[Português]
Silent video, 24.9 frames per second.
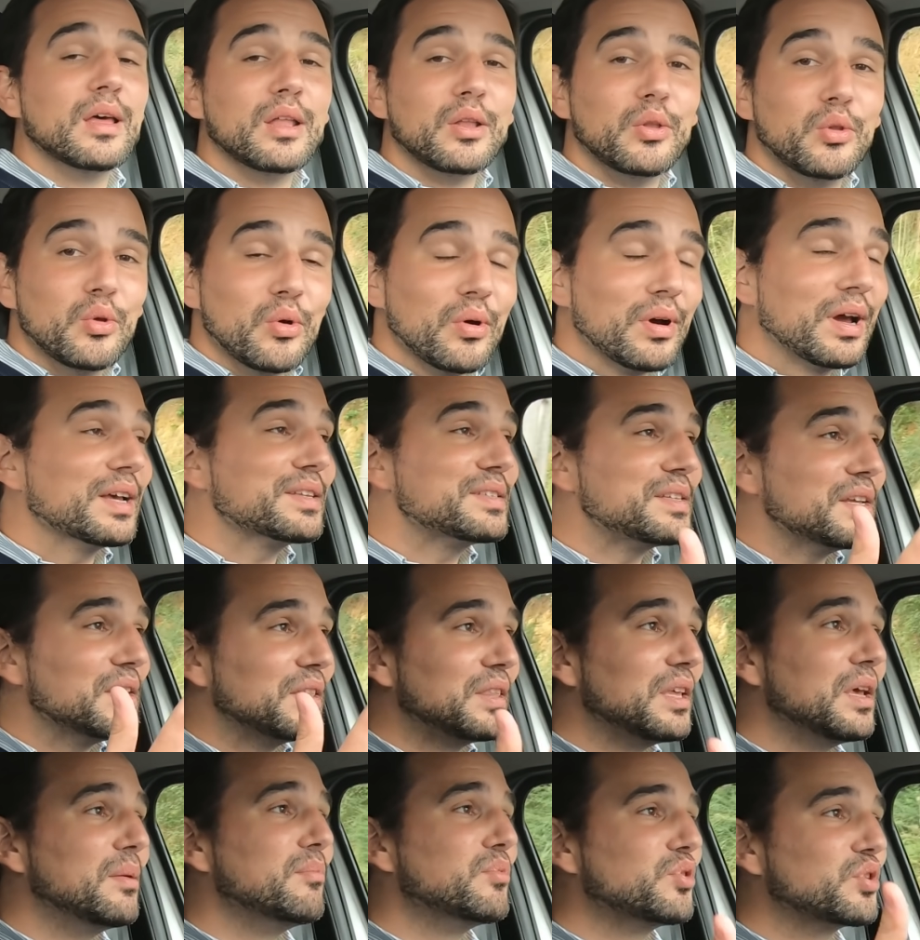Nunca
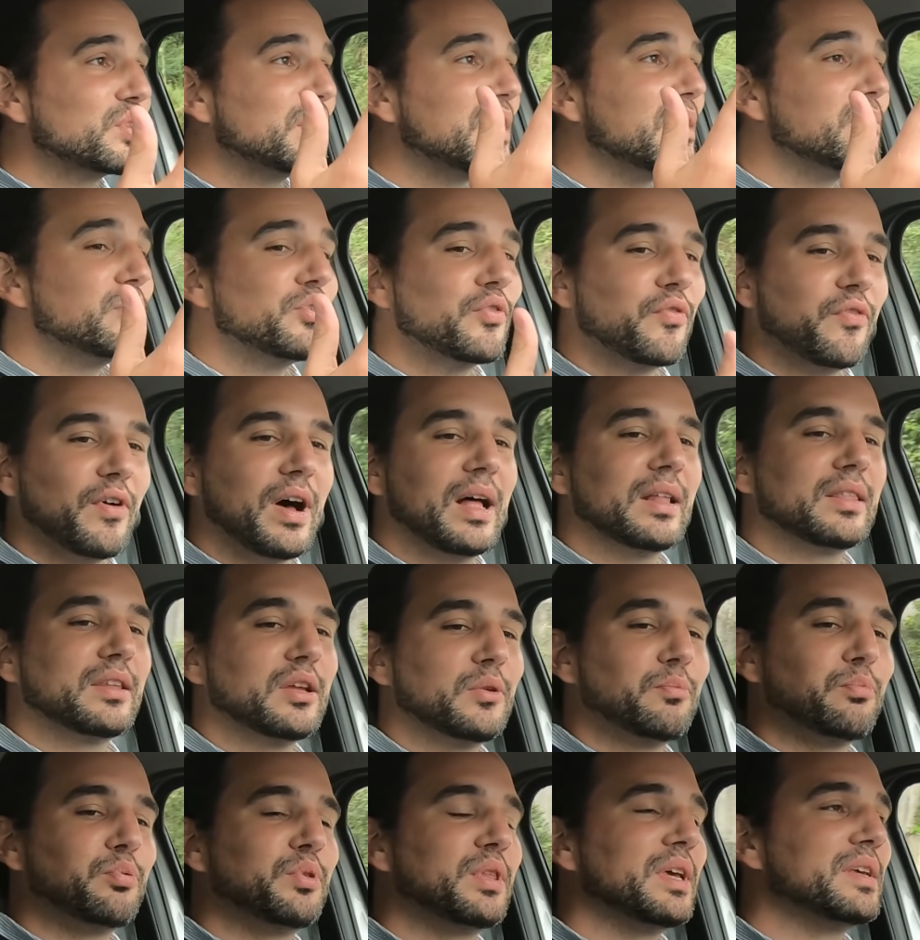sentimos que temos
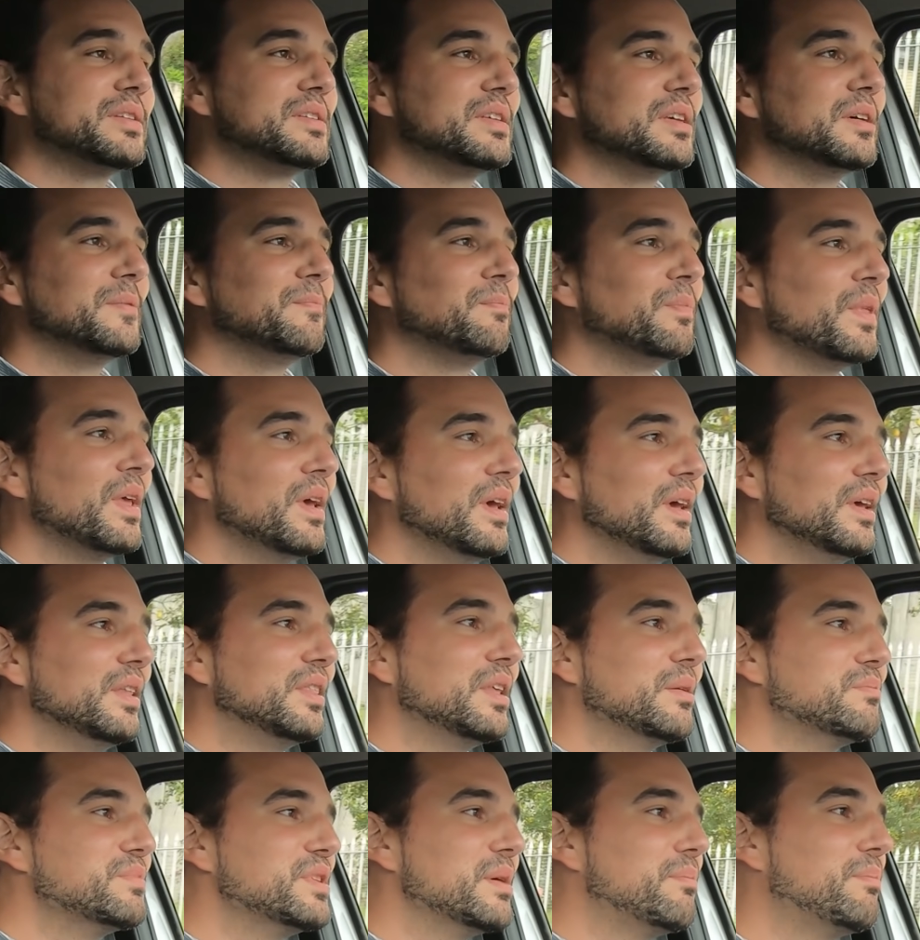falta de potência e
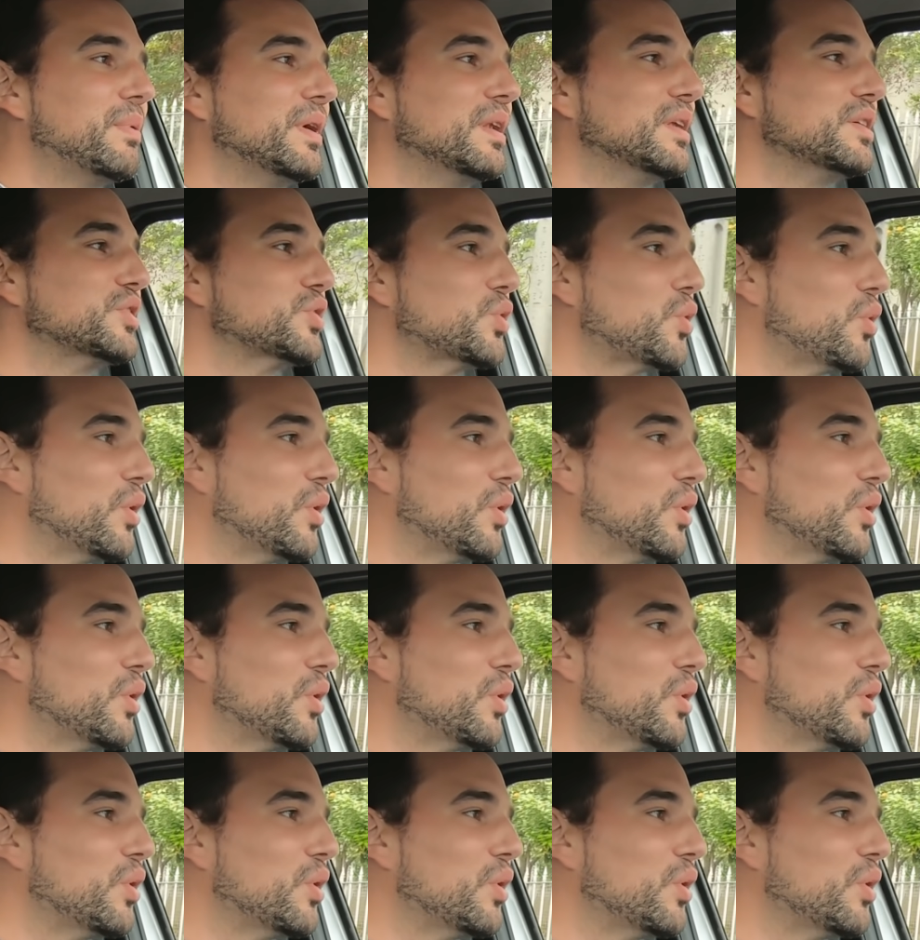temos apenas